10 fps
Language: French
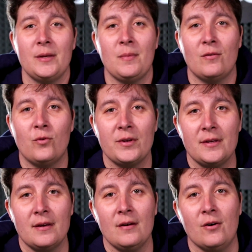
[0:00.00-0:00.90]
il m'a
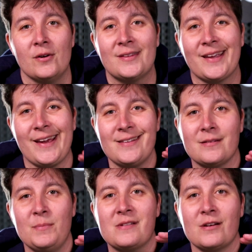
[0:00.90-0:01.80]
envoyé 13
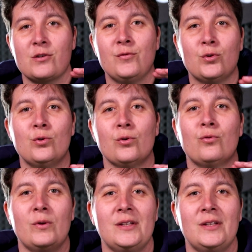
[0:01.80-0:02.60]
euh, messages vocaux sur